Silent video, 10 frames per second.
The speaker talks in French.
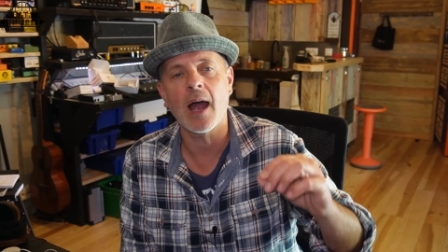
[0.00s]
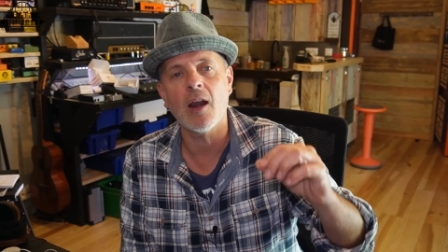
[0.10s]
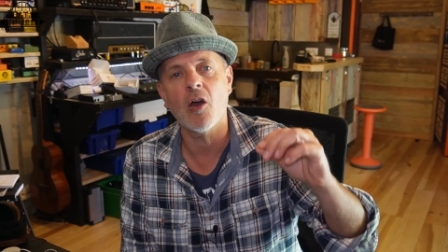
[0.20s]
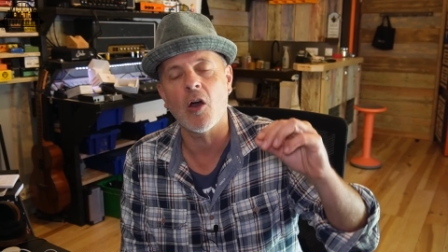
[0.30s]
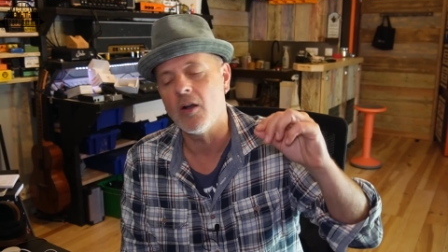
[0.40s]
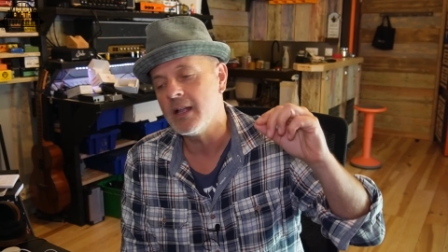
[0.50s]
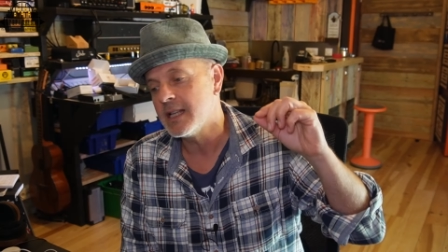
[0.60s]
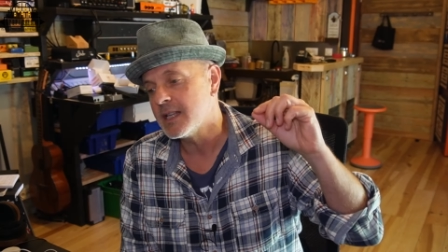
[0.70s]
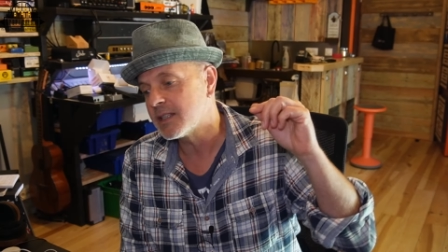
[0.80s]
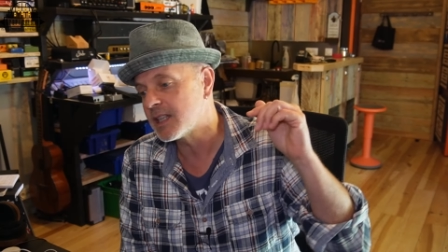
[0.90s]
Alors,
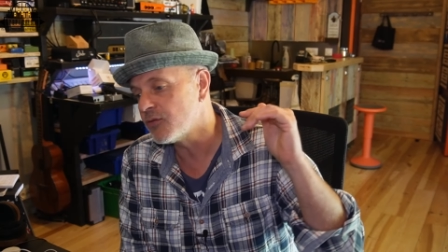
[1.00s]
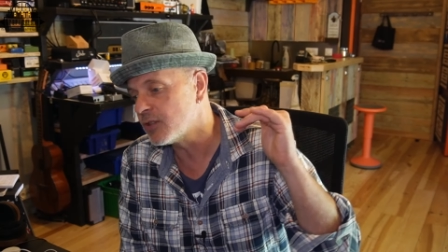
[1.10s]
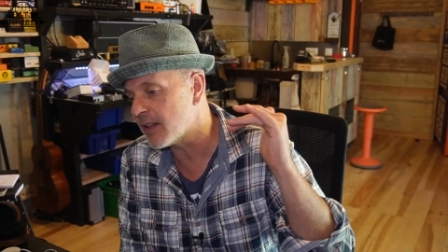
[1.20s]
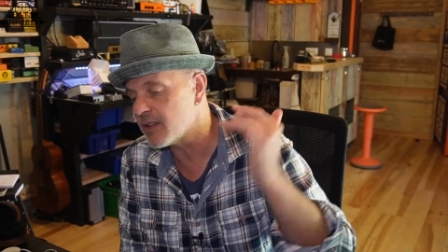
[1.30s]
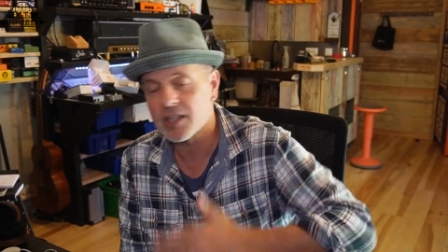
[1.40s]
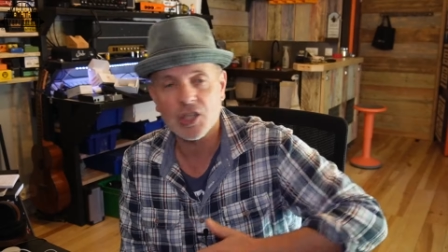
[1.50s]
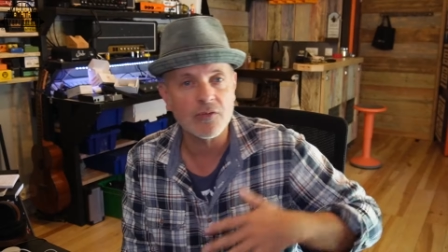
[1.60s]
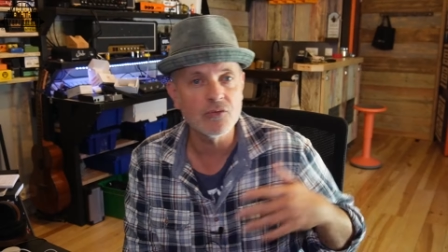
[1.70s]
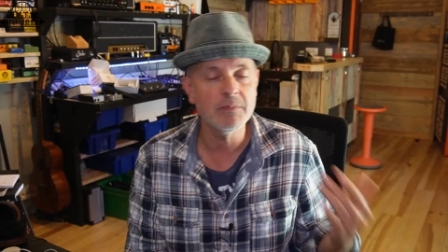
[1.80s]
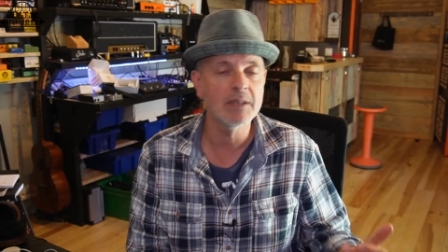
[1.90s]
si vous avez déjà
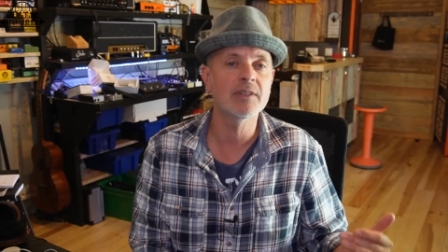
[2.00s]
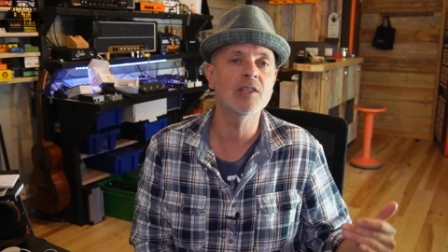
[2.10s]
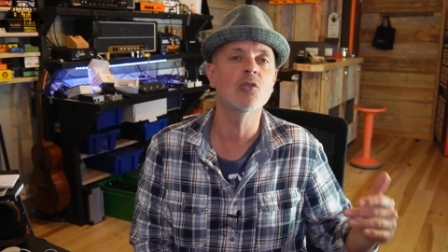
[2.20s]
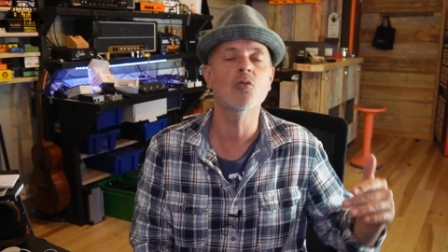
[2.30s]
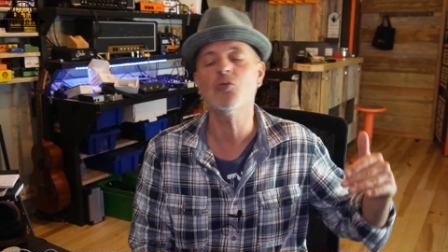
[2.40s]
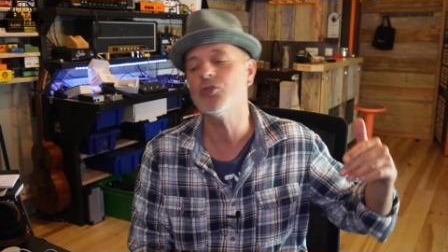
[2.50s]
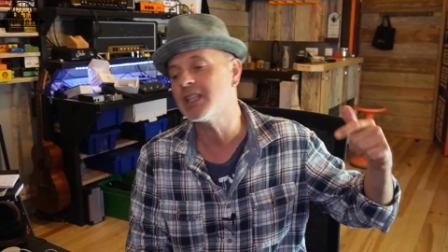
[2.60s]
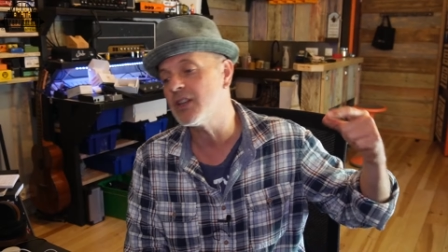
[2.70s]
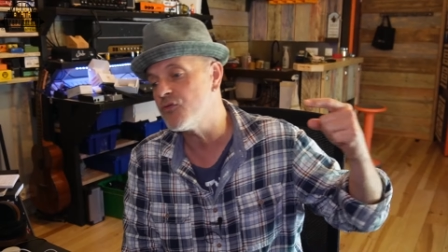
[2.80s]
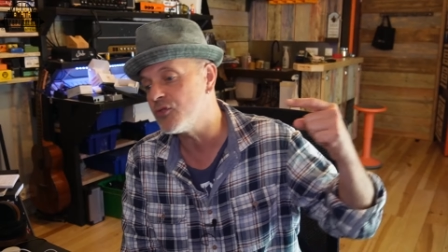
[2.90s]
vu de mes vidéos ou
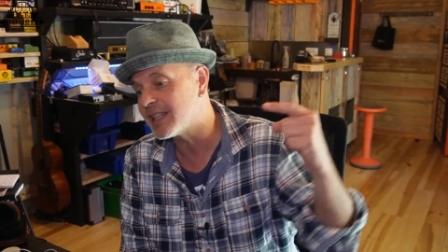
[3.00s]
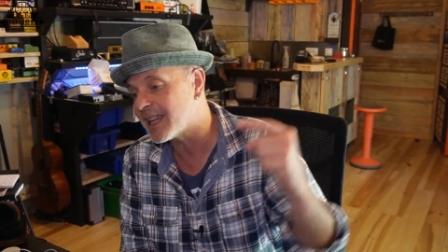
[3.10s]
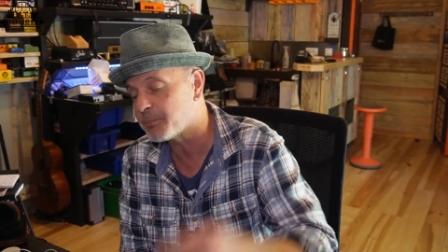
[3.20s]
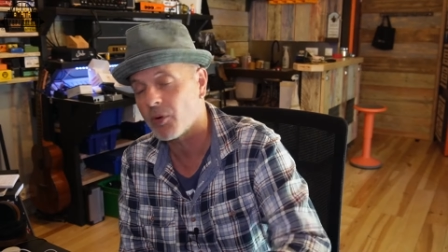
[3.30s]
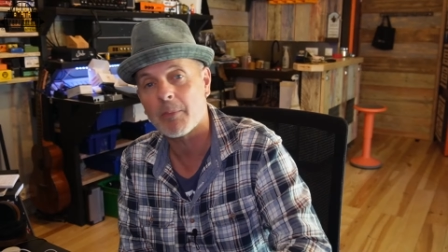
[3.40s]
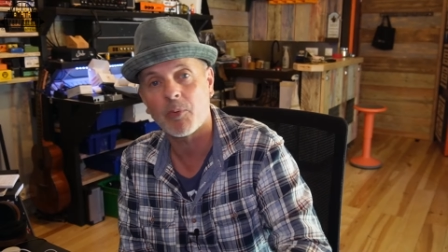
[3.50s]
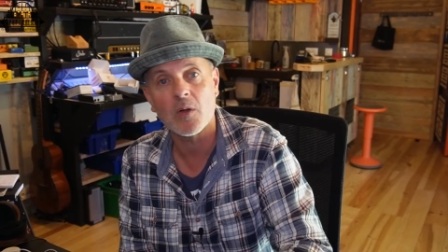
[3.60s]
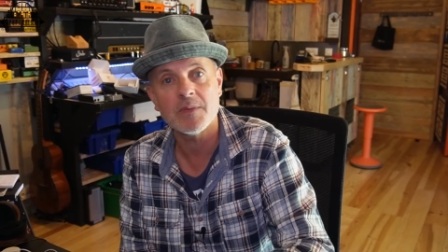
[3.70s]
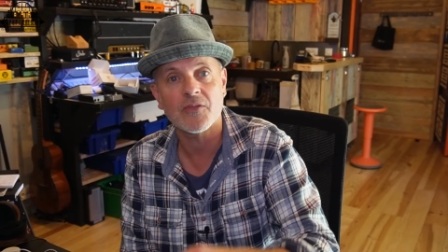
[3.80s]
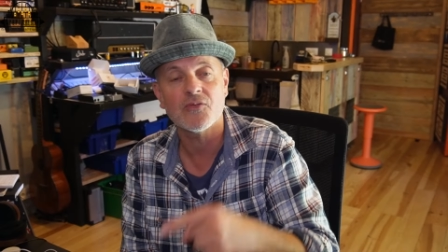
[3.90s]
si vous êtes pour la
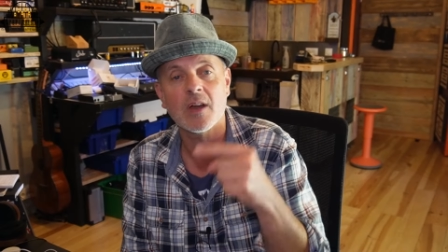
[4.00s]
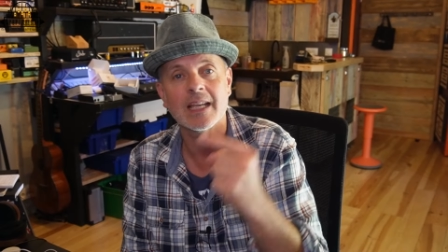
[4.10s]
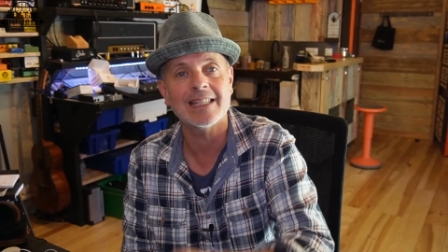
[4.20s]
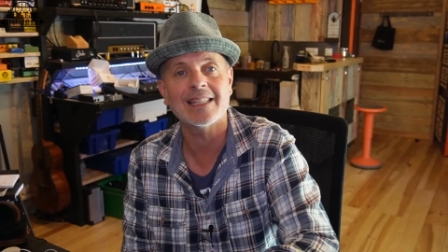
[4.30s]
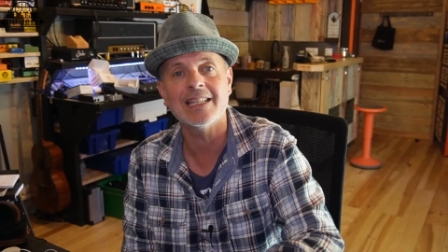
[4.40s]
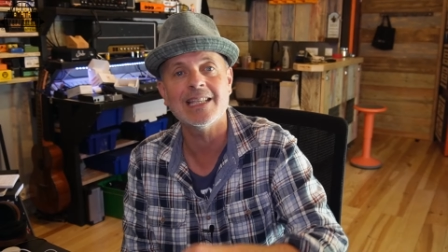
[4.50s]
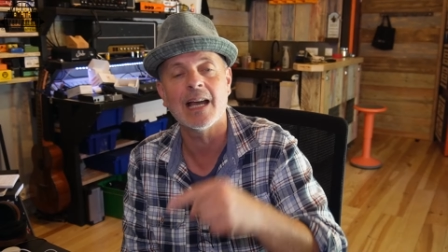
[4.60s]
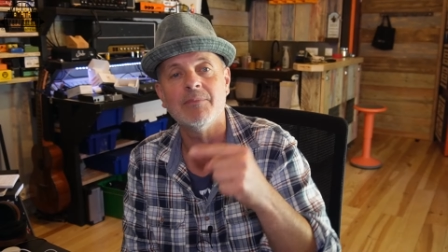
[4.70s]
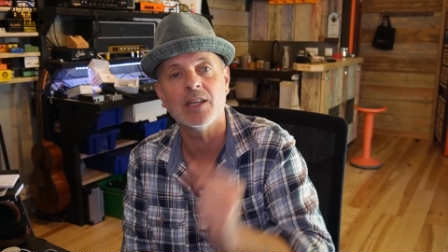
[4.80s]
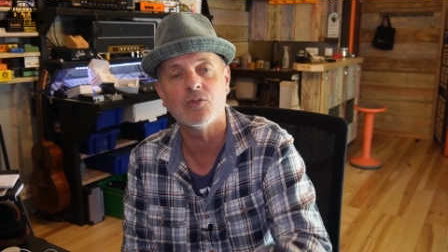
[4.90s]
première fois ici
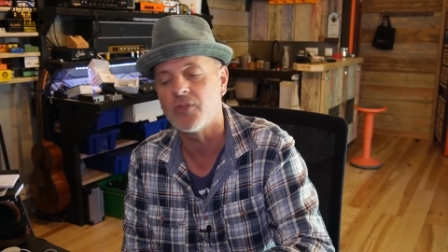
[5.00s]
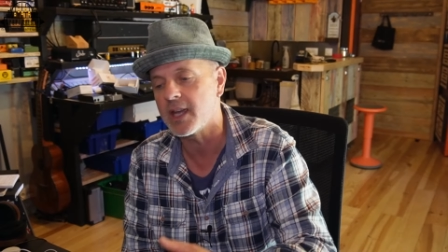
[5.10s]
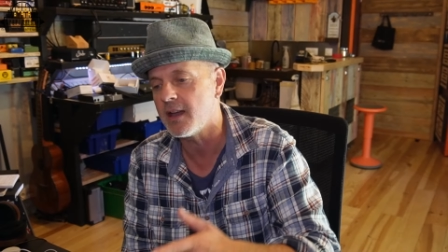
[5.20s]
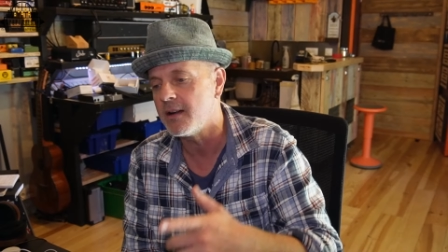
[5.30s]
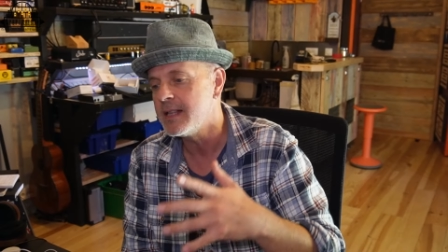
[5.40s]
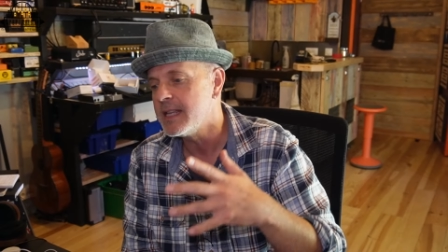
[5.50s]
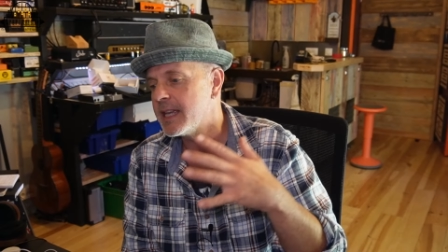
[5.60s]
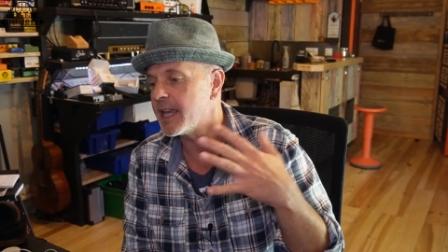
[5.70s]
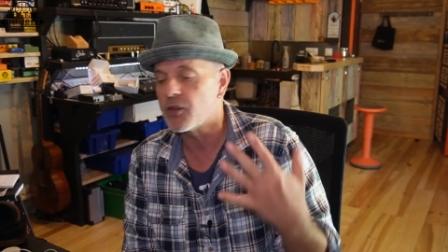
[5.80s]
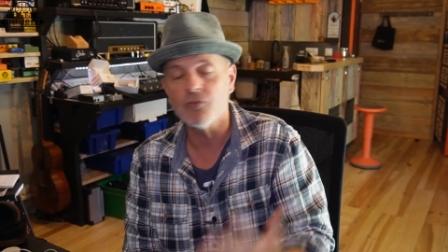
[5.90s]
à me découvrir
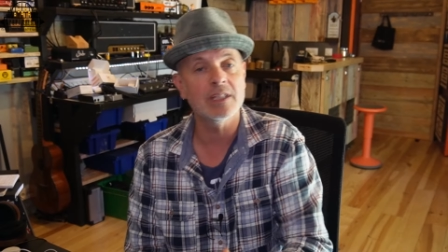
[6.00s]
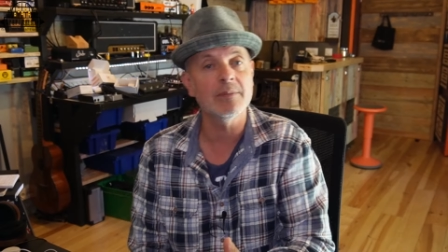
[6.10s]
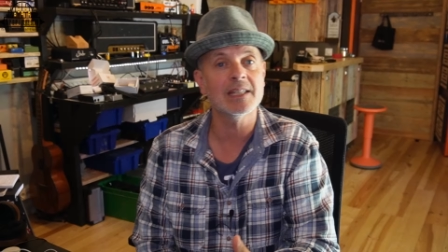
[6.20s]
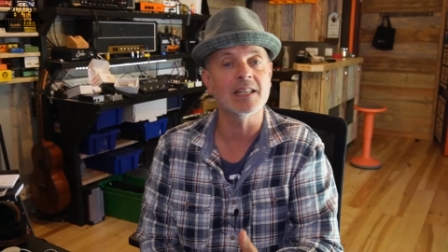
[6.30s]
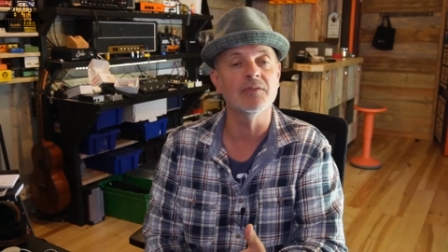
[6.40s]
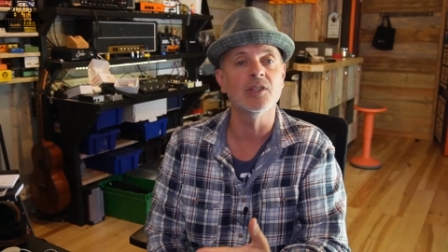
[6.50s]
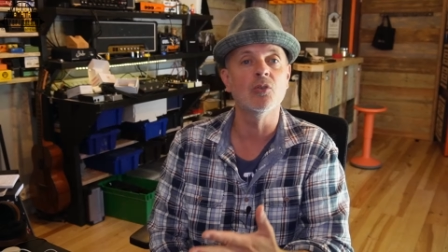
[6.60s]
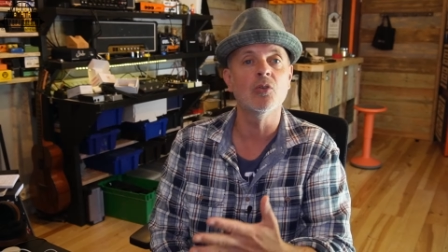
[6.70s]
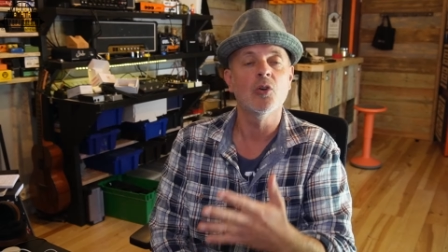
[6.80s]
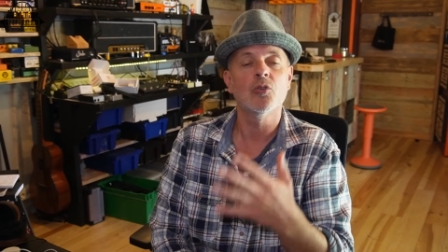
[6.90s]
et que vous aimez cette
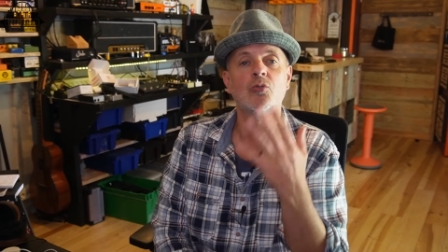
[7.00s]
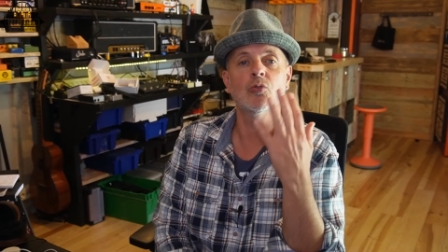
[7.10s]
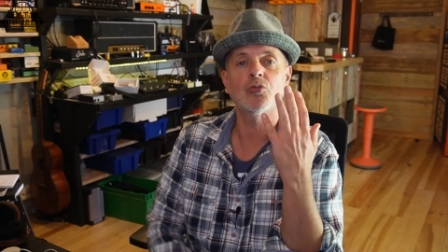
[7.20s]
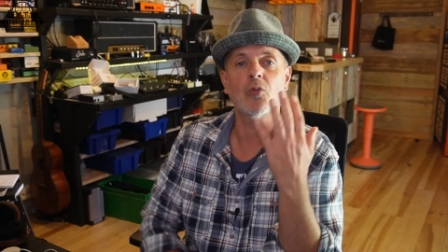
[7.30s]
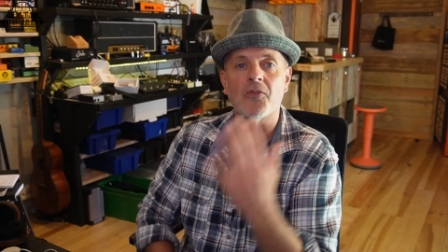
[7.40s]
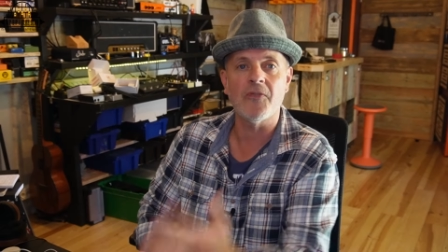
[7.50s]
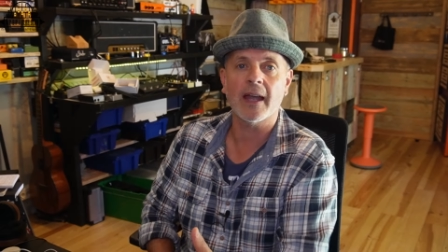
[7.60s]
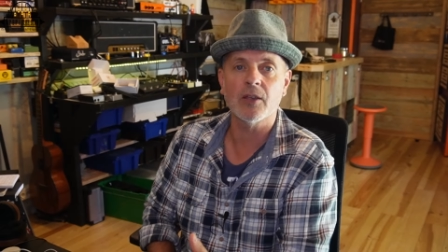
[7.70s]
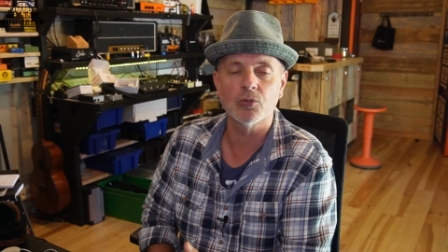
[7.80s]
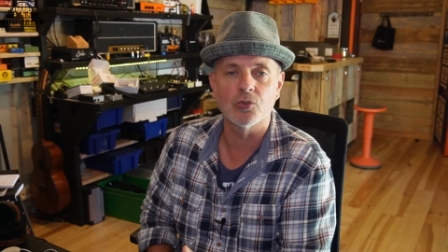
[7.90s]
vidéo donc sur
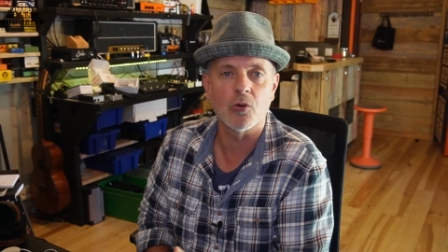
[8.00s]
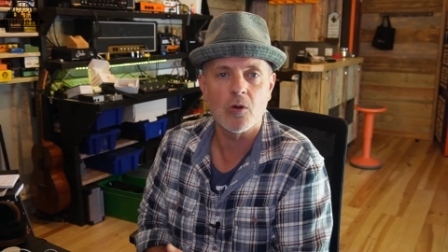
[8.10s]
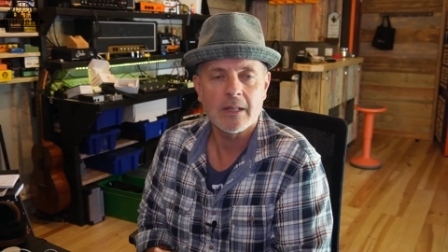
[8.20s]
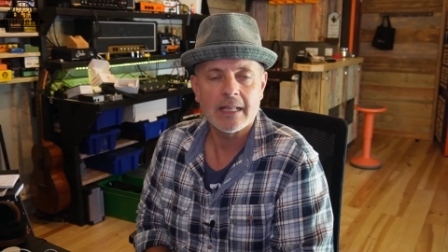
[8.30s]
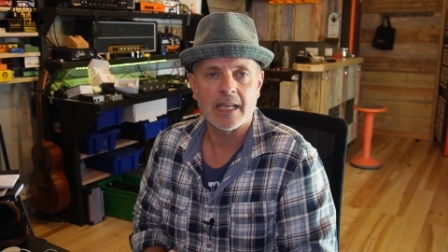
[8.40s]
Vario Audio,